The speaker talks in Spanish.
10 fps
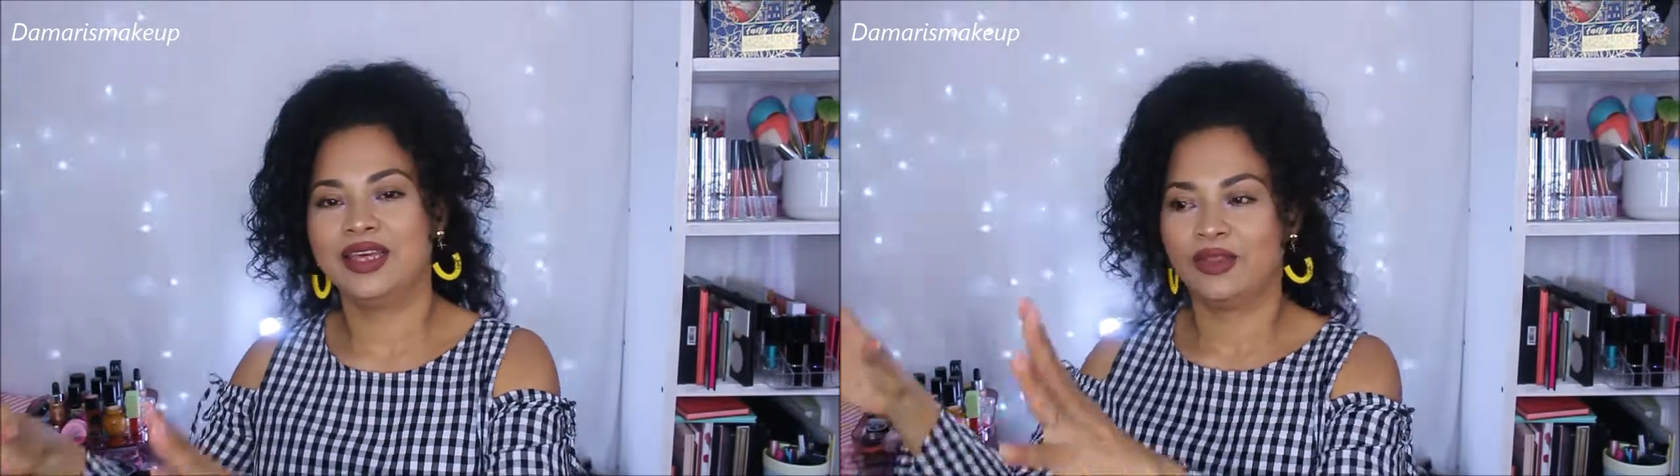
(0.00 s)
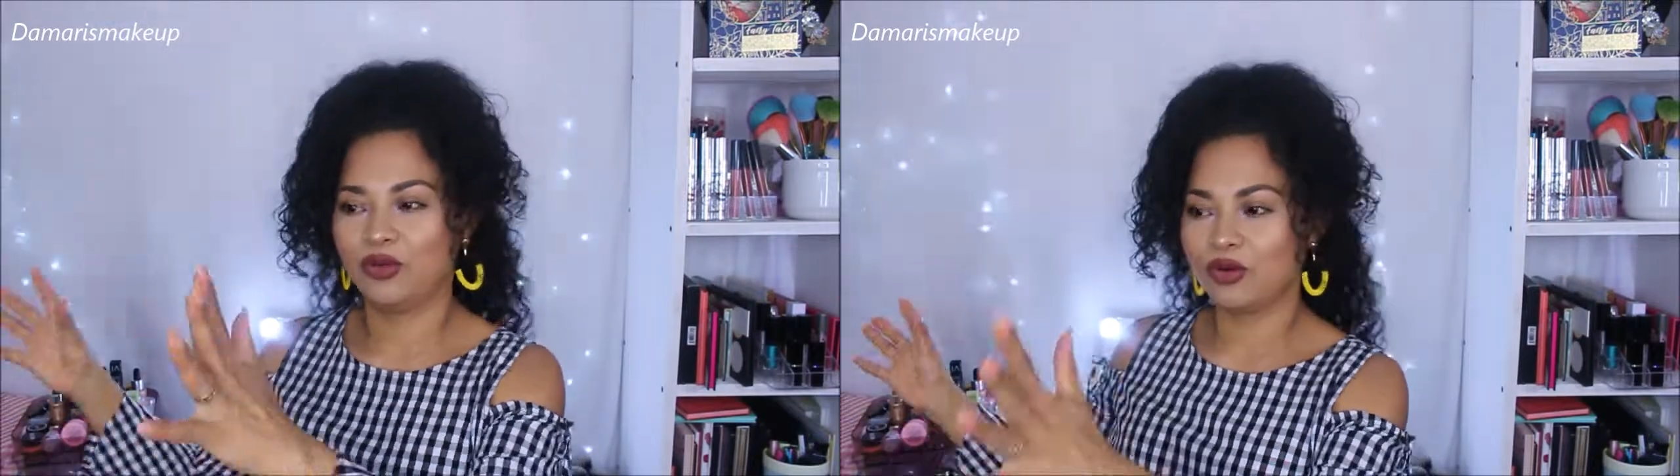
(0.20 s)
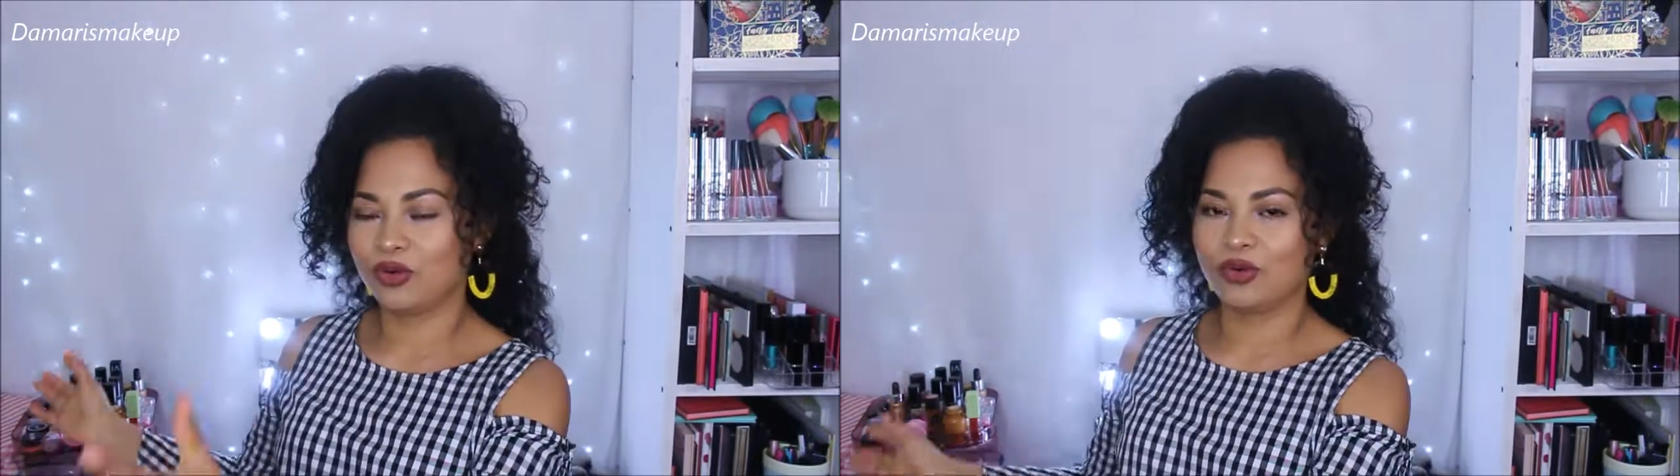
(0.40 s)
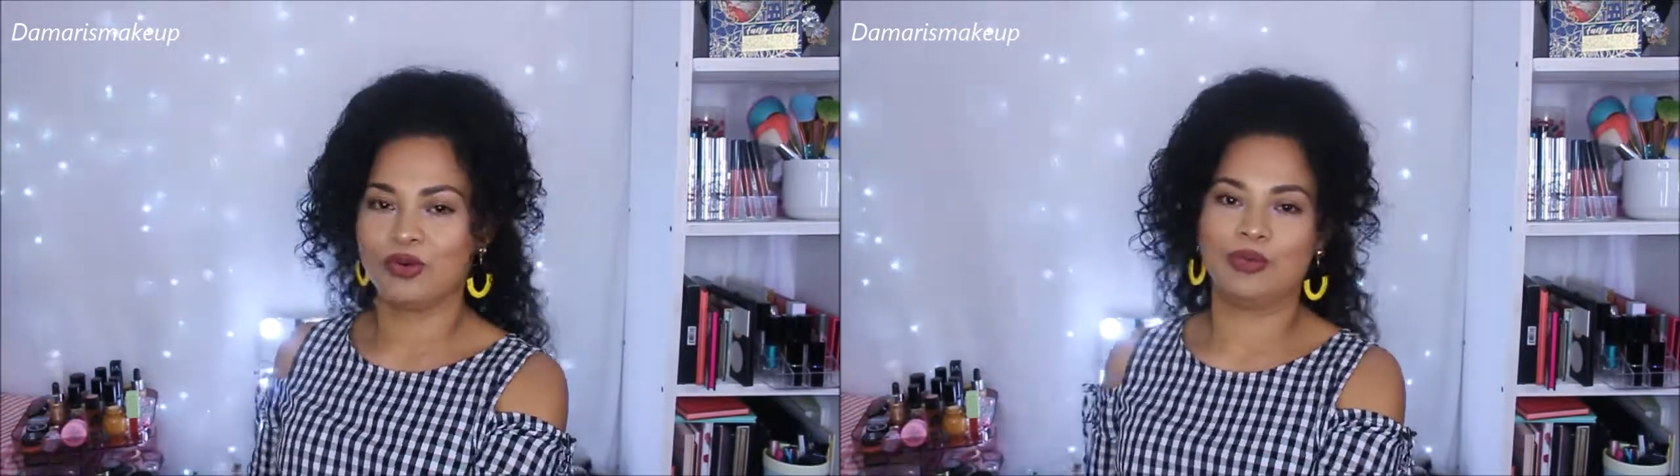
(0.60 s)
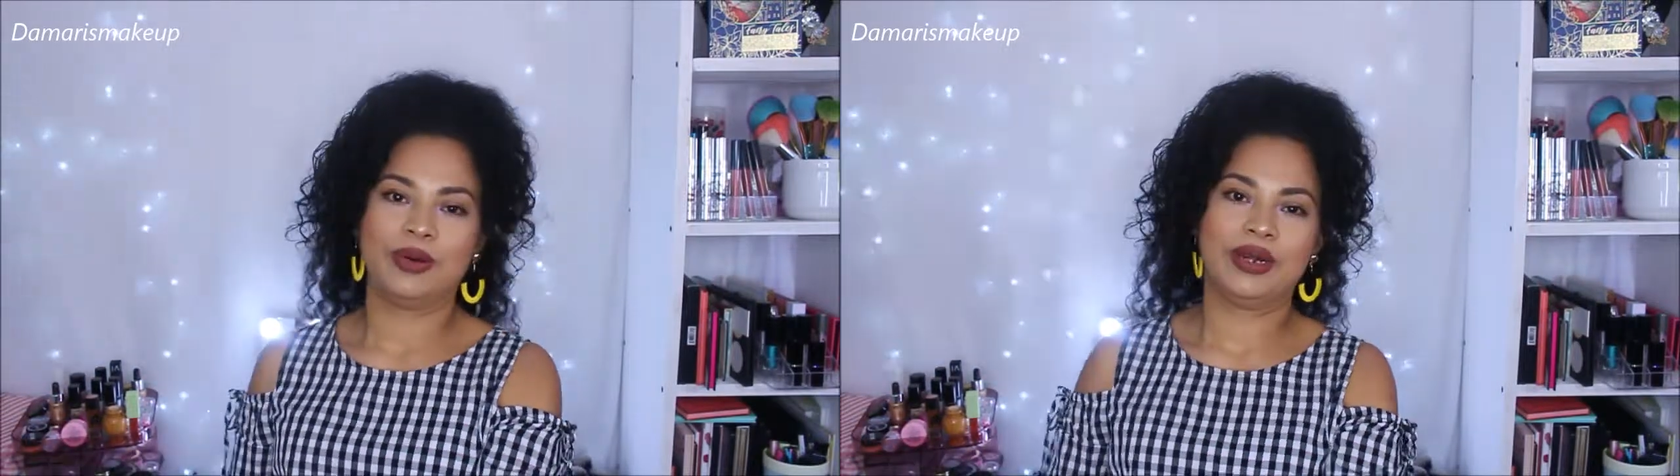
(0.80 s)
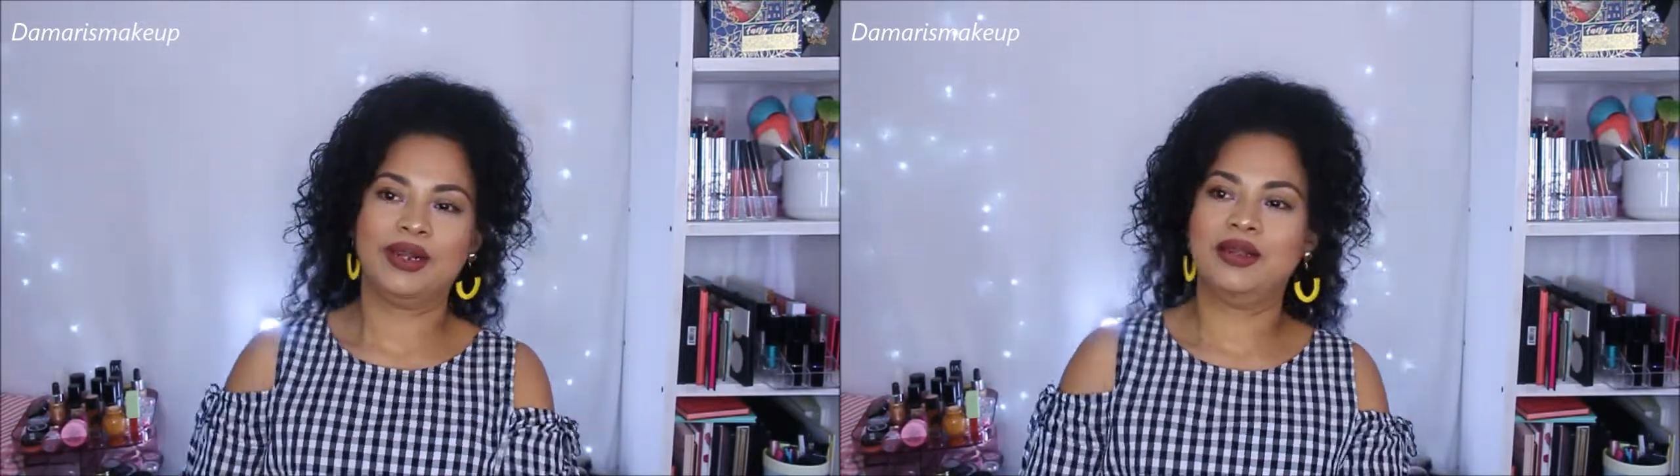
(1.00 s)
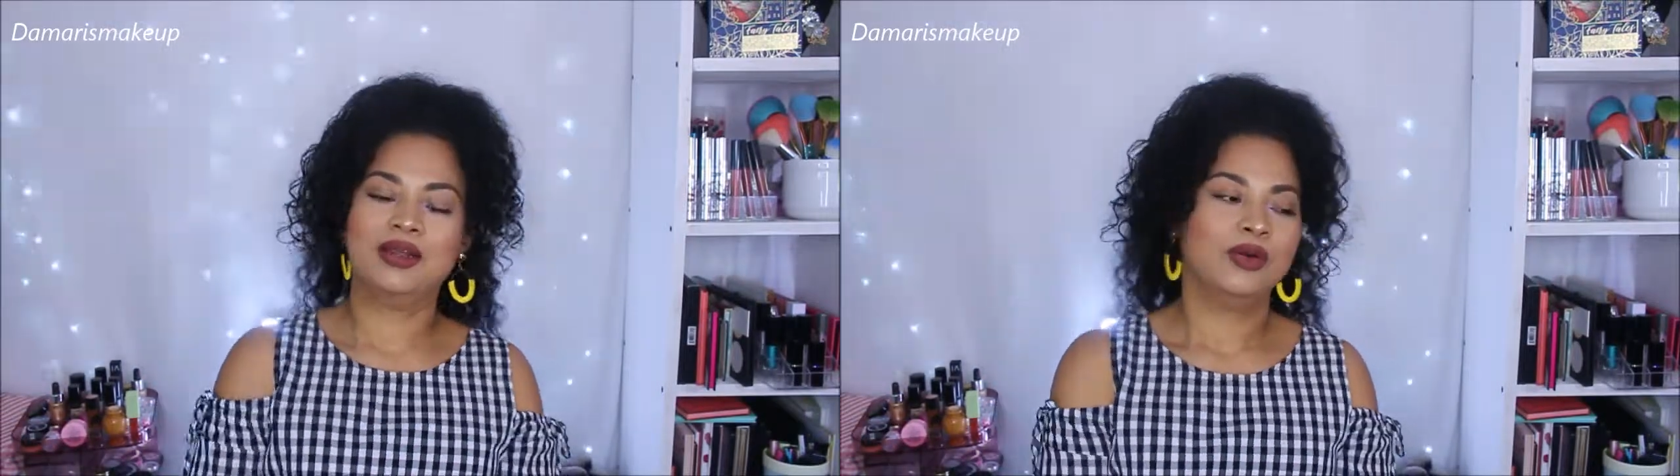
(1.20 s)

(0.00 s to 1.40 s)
adorno para